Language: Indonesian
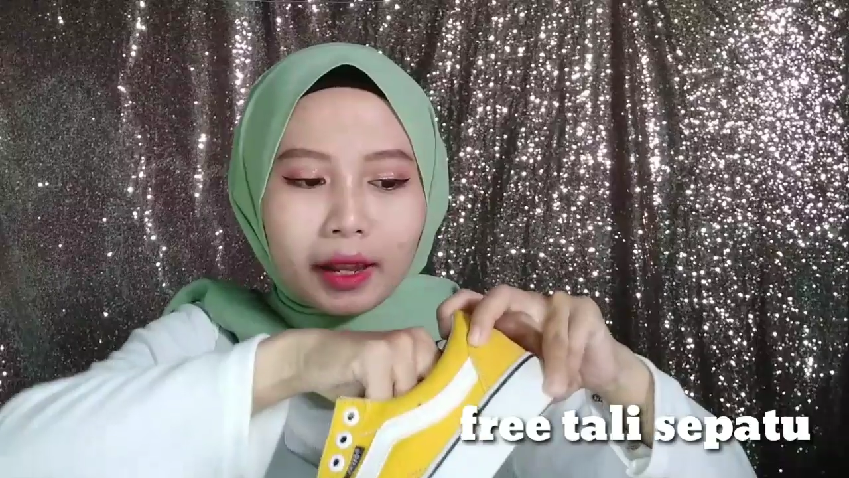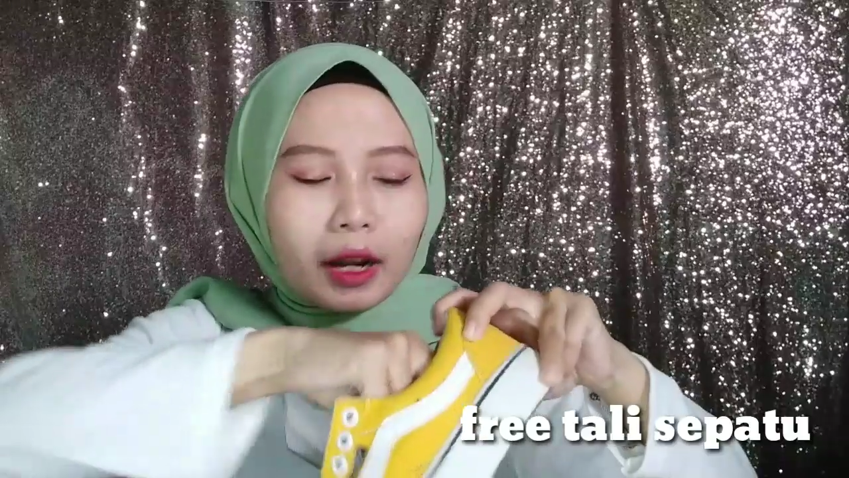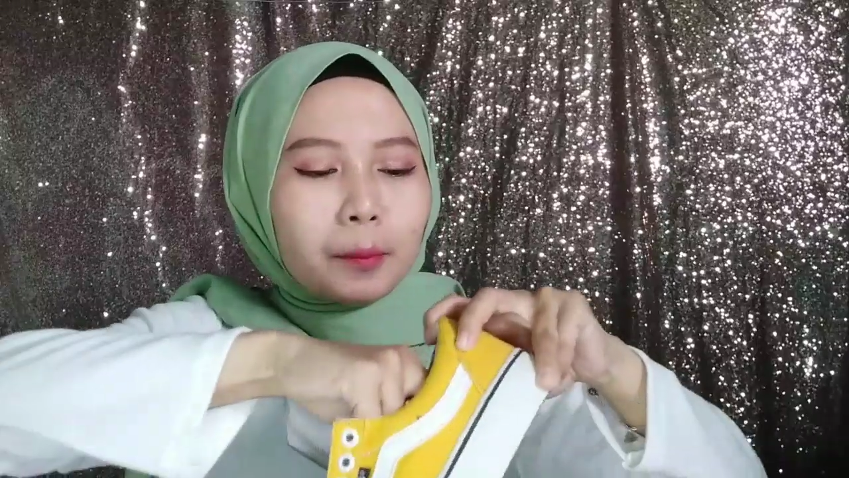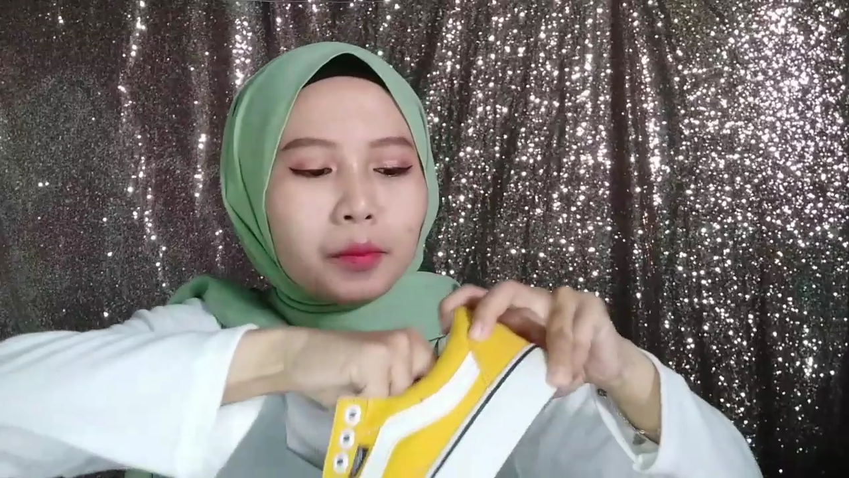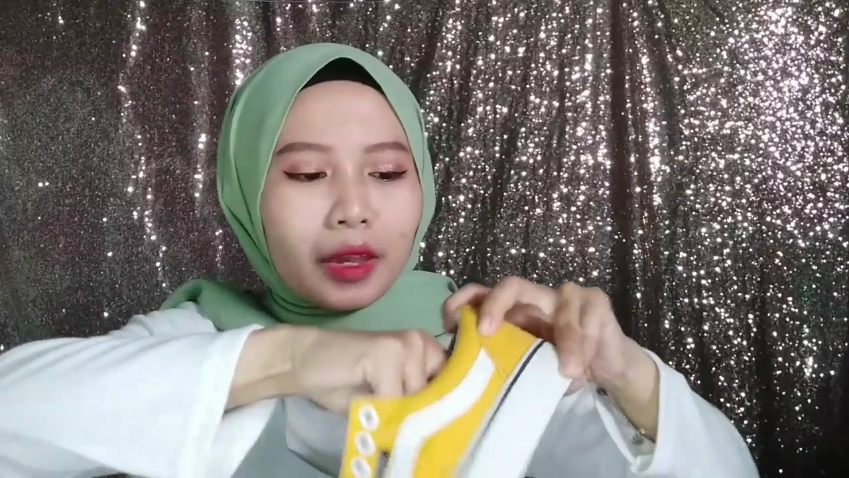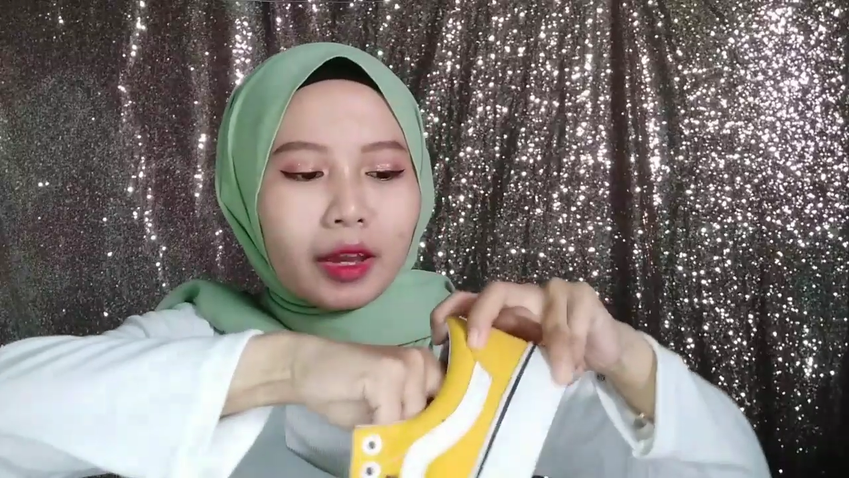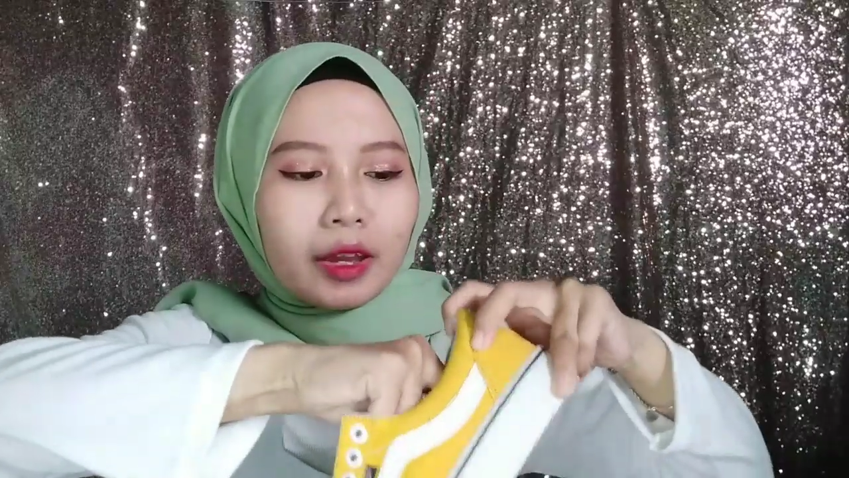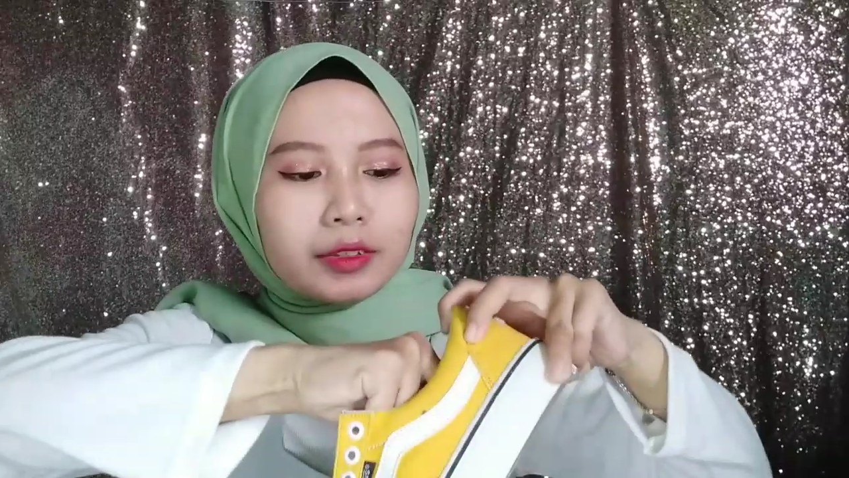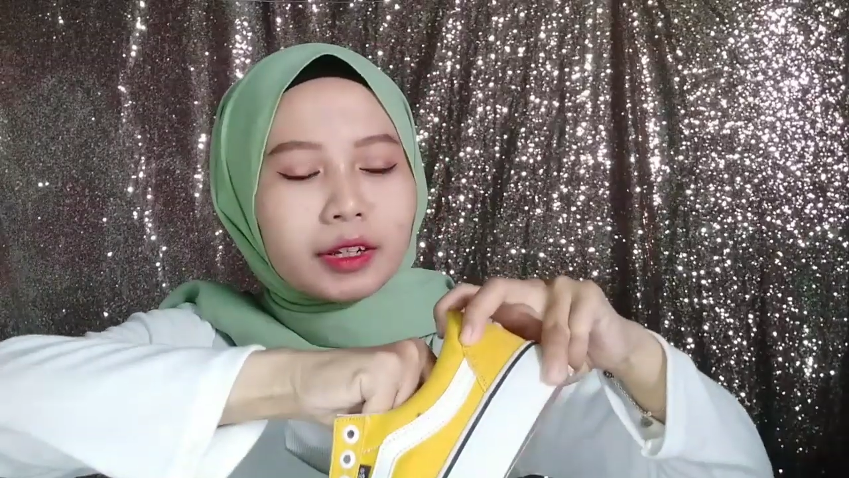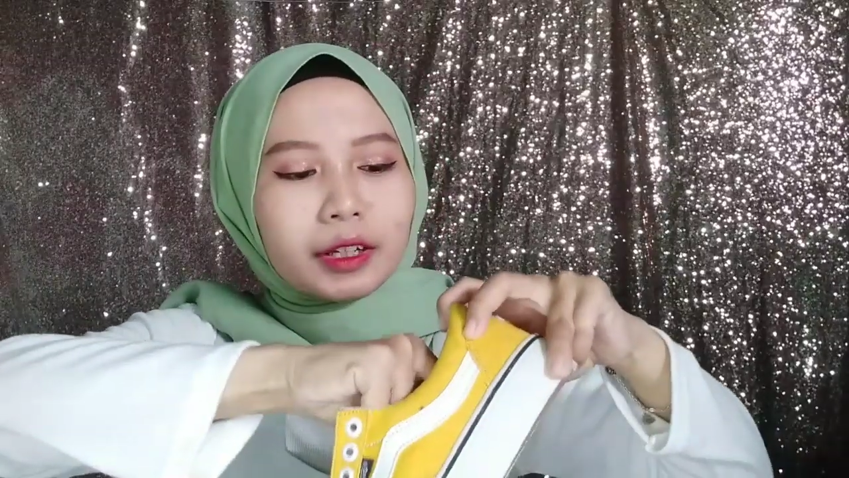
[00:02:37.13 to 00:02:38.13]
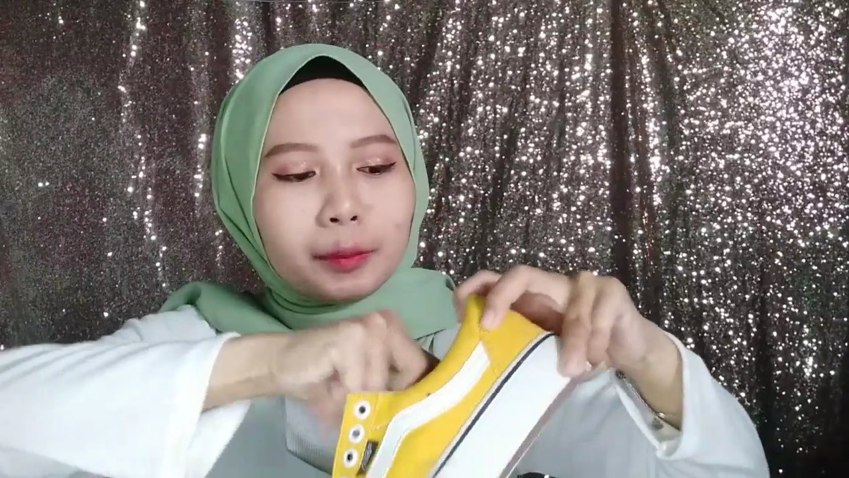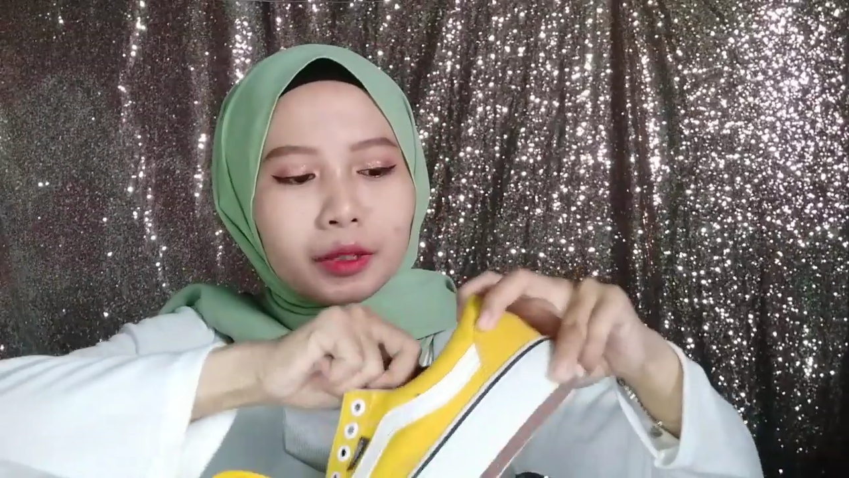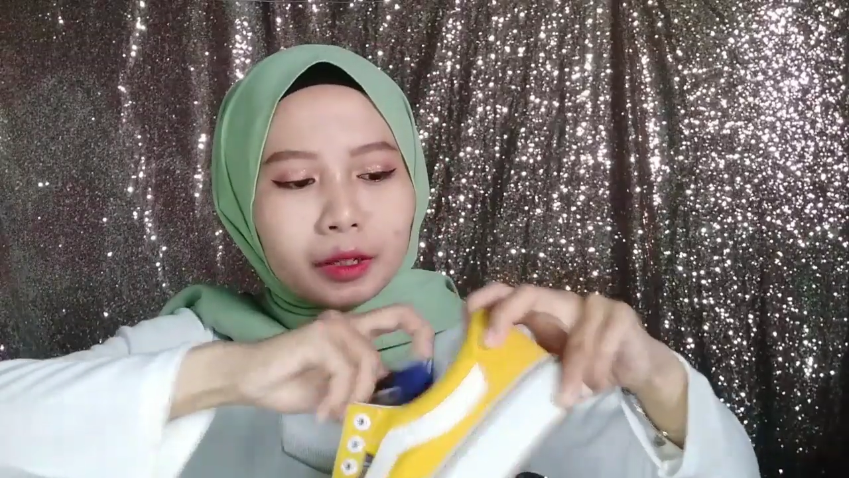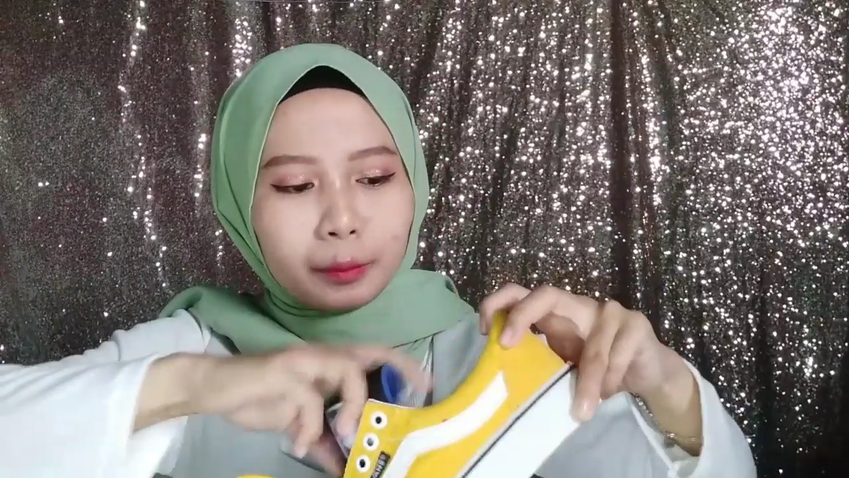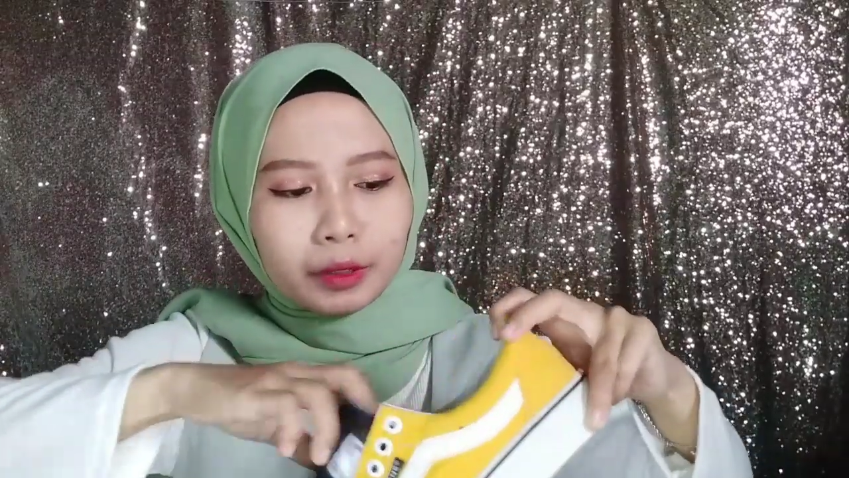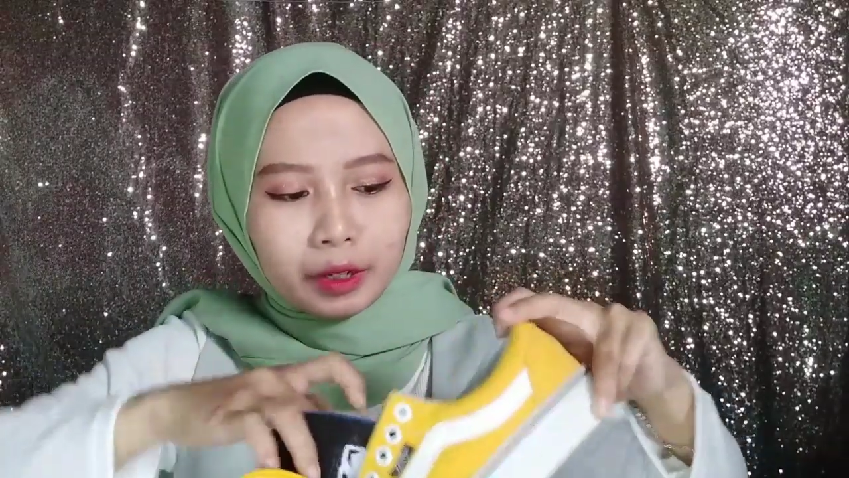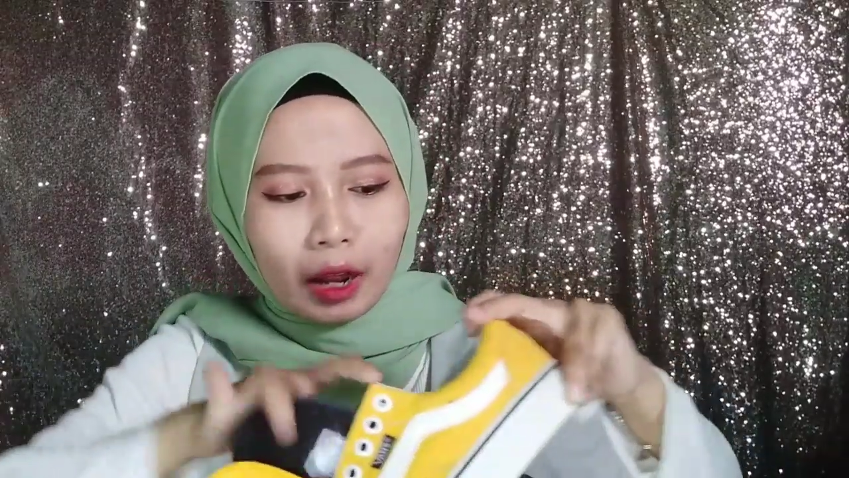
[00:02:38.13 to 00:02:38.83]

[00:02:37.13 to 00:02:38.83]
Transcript: dalamnya jadi benar-benar